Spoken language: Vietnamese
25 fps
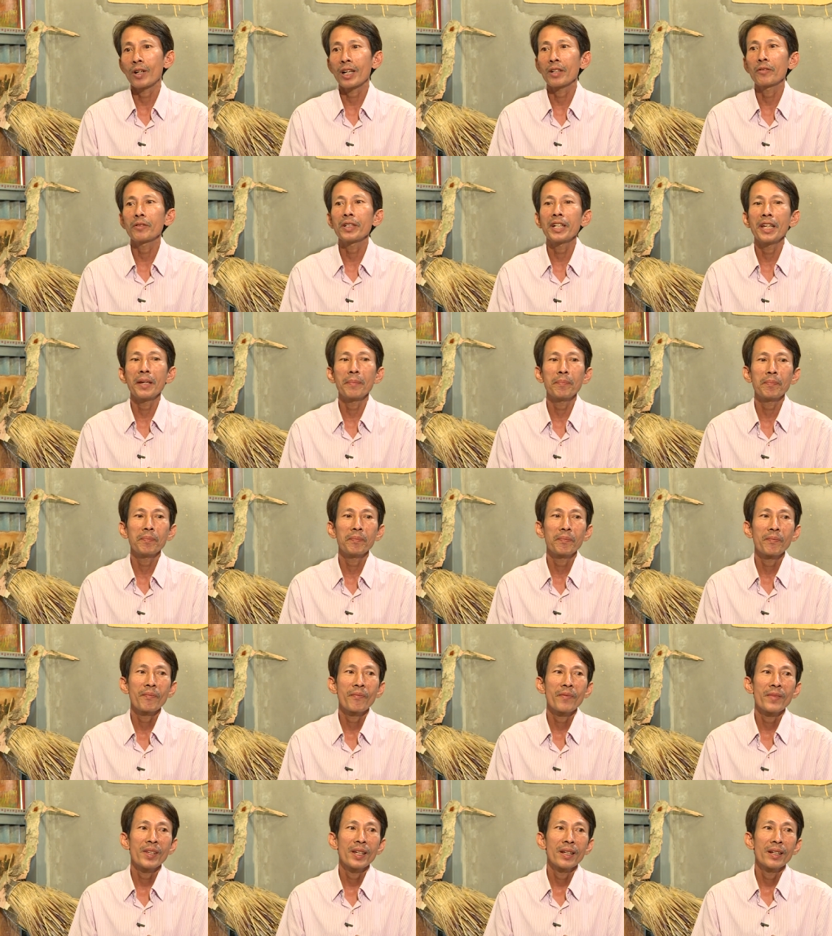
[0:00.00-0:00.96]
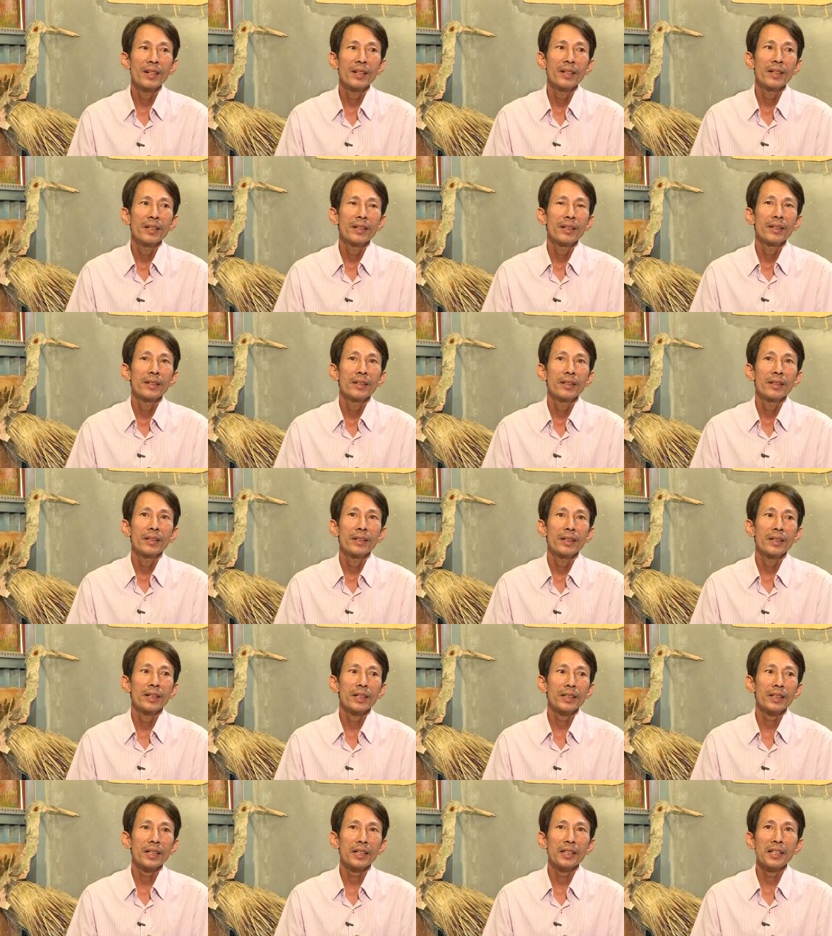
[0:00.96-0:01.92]
quà lưu niệm,
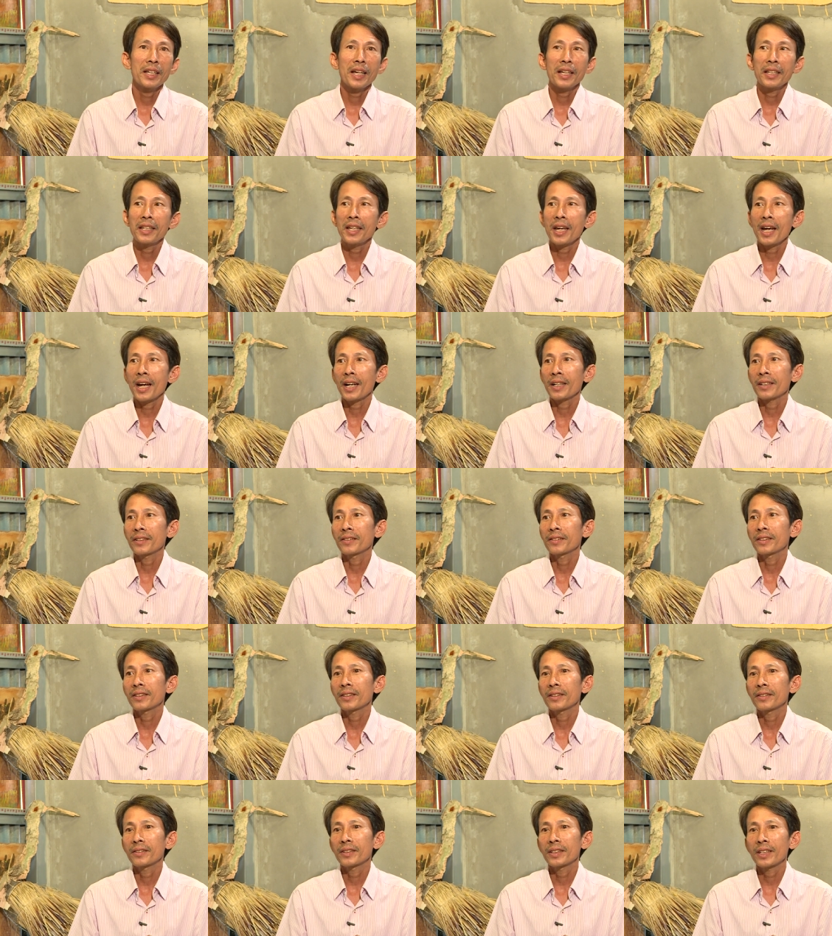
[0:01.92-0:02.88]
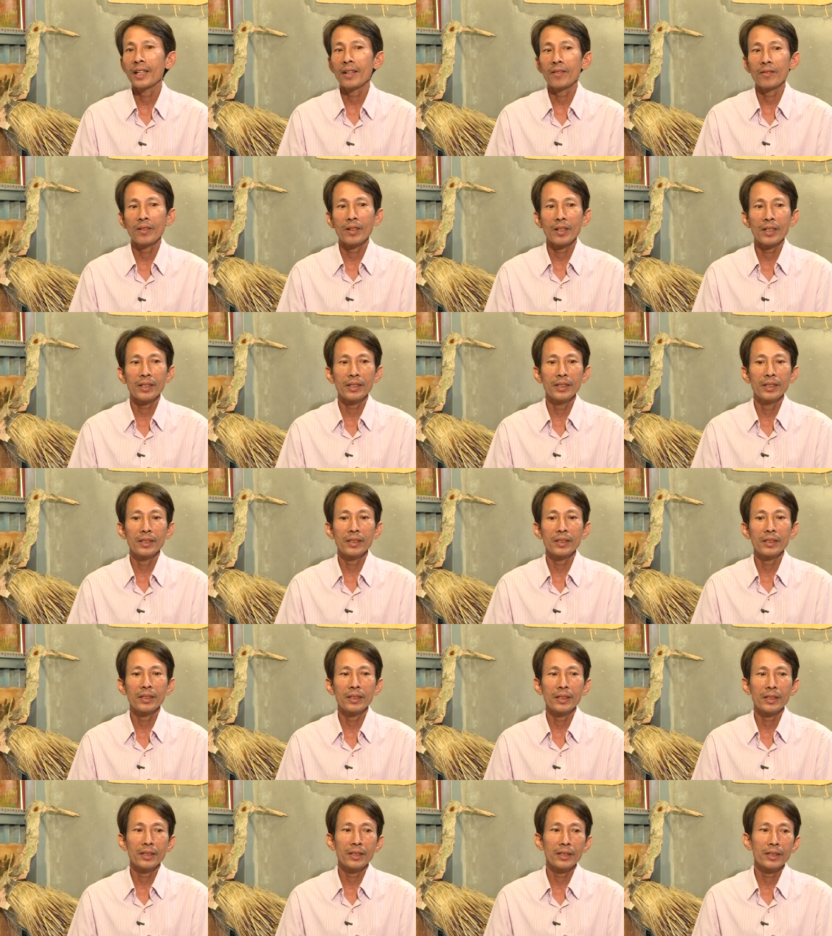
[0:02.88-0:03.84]
tặng gia nhà rồi thôi. Sau đó được
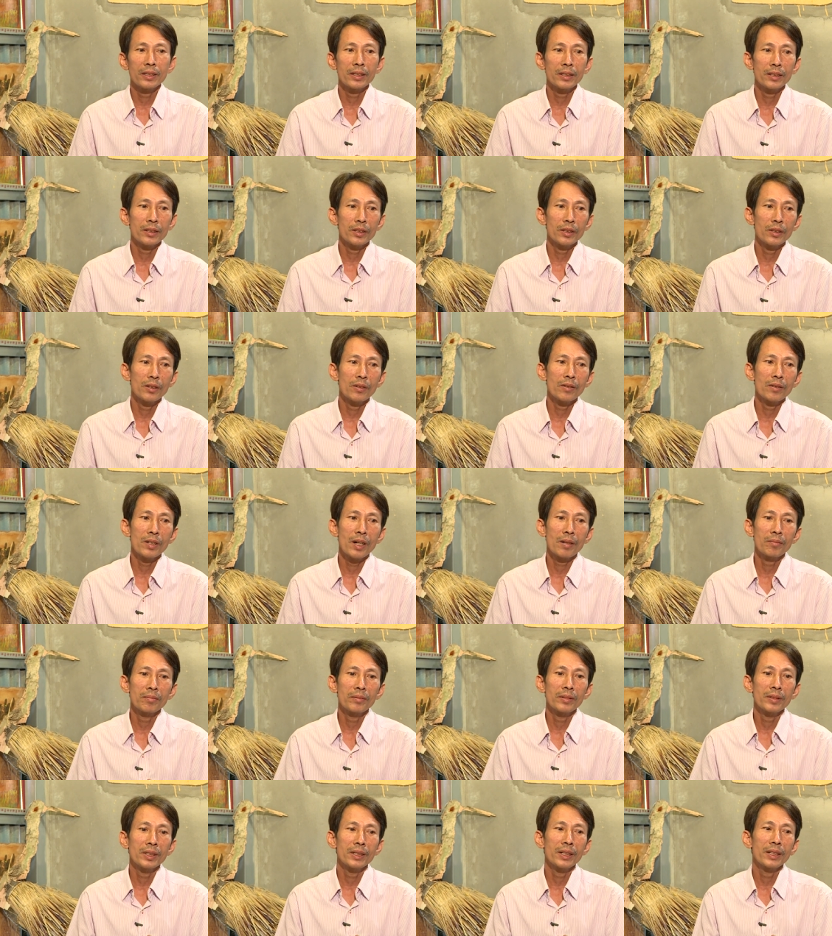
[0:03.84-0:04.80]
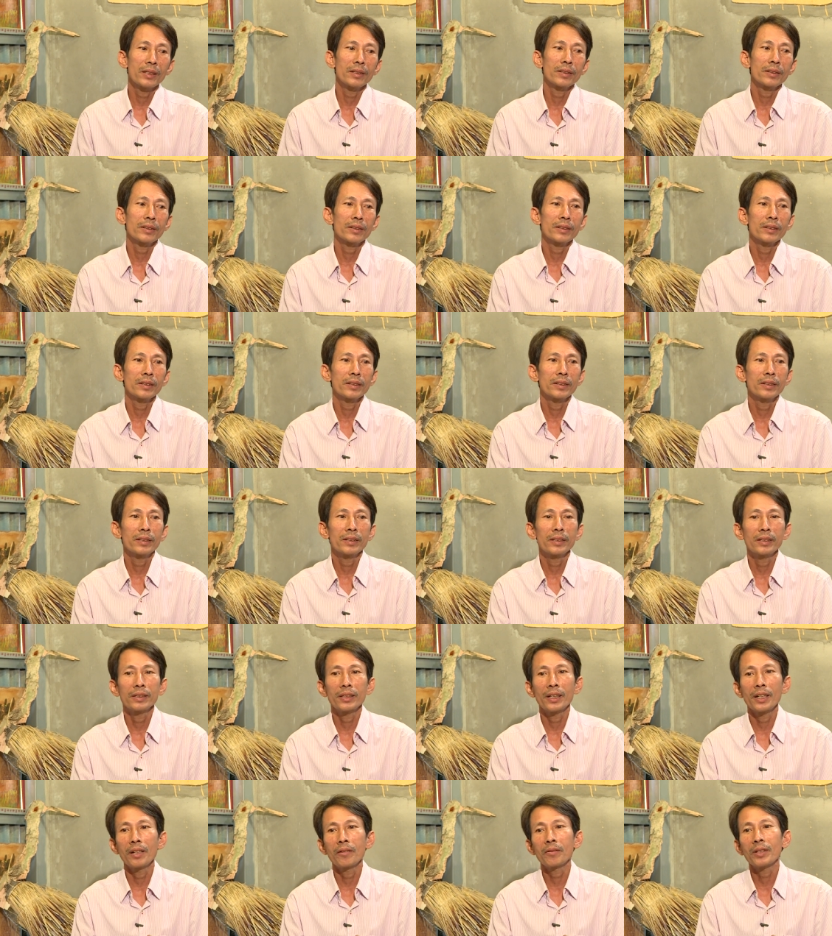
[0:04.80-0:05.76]
số đông
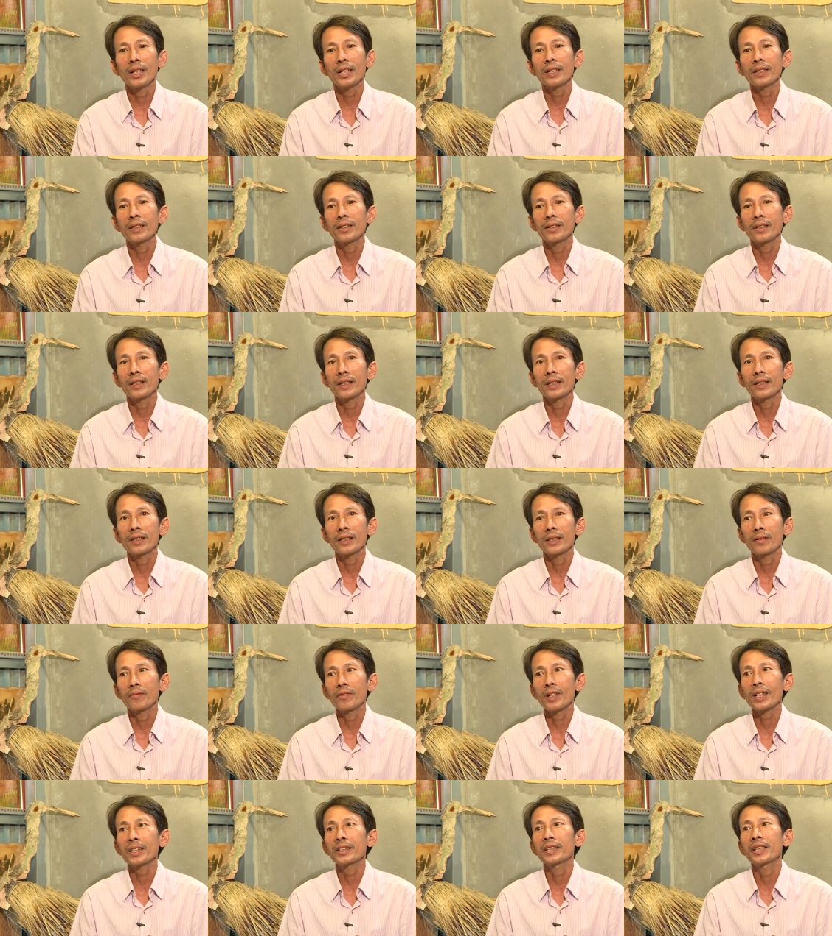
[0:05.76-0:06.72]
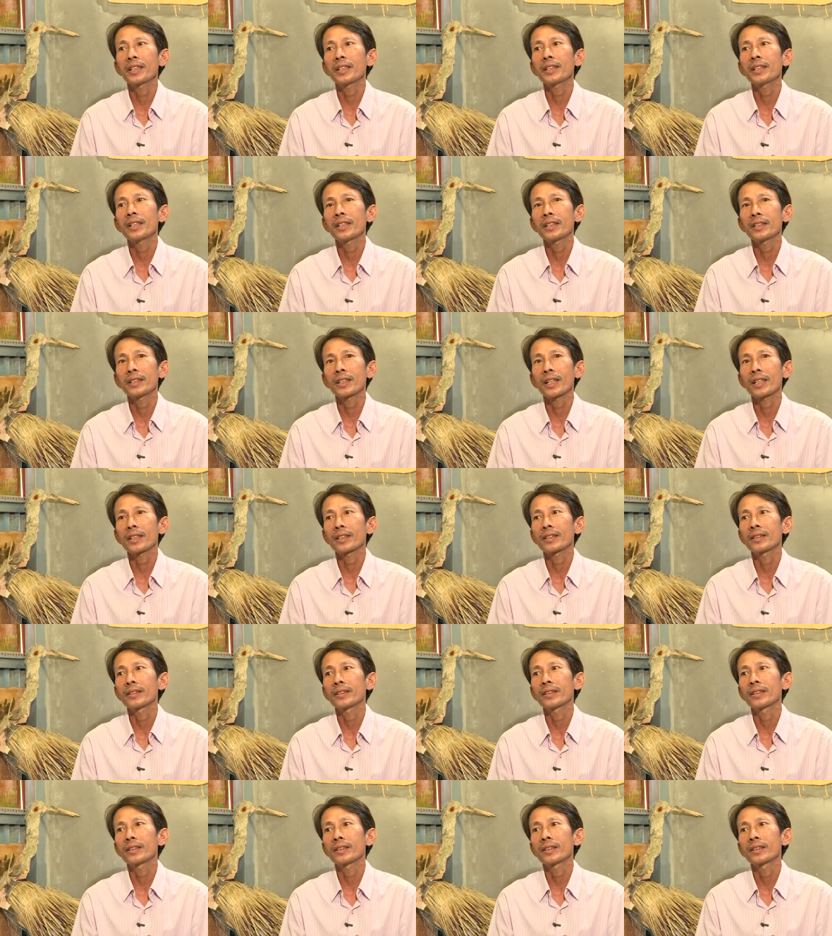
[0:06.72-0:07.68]
yêu thích cho nên là phát triển lên thành
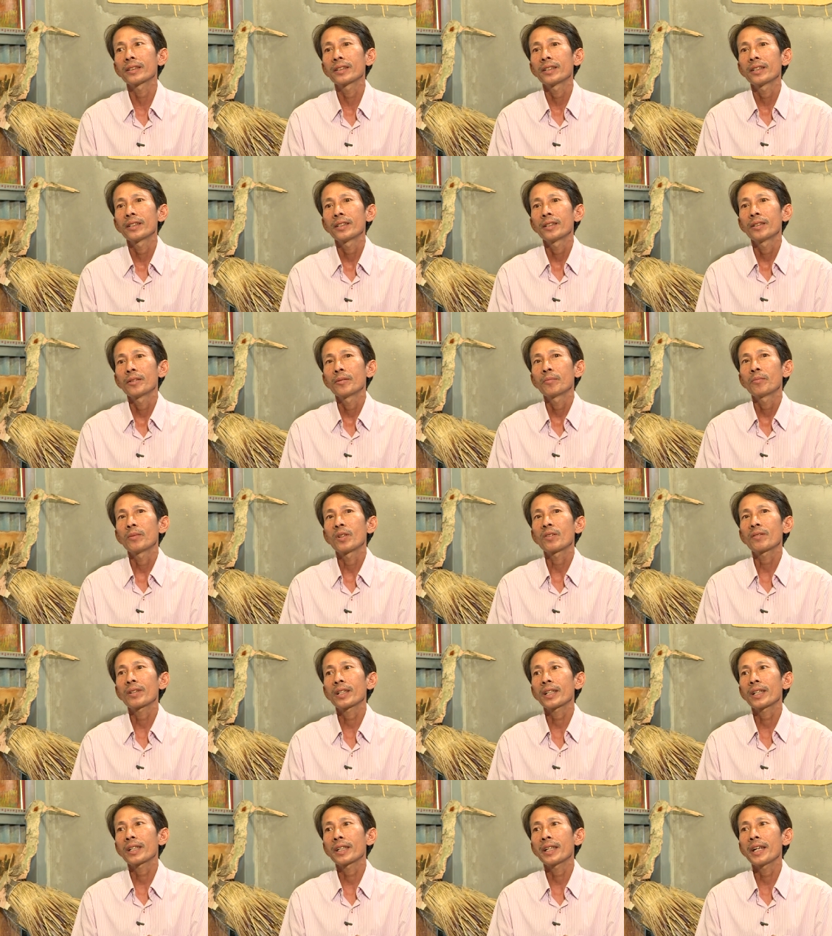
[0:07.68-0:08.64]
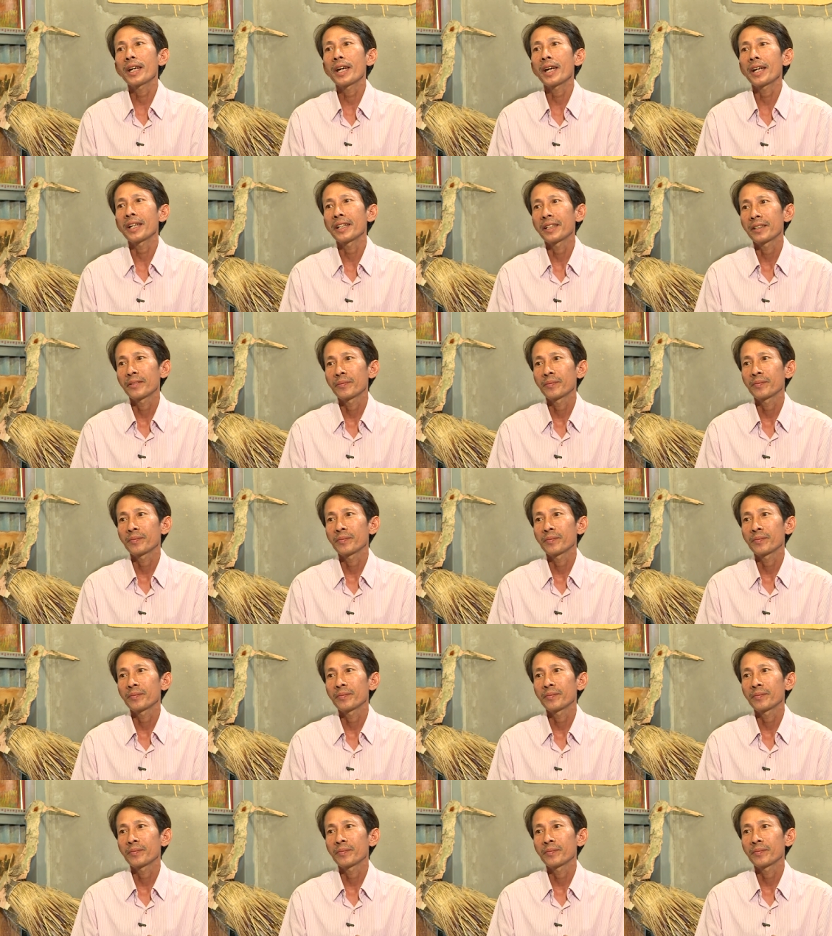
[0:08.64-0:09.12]
một cái nghề,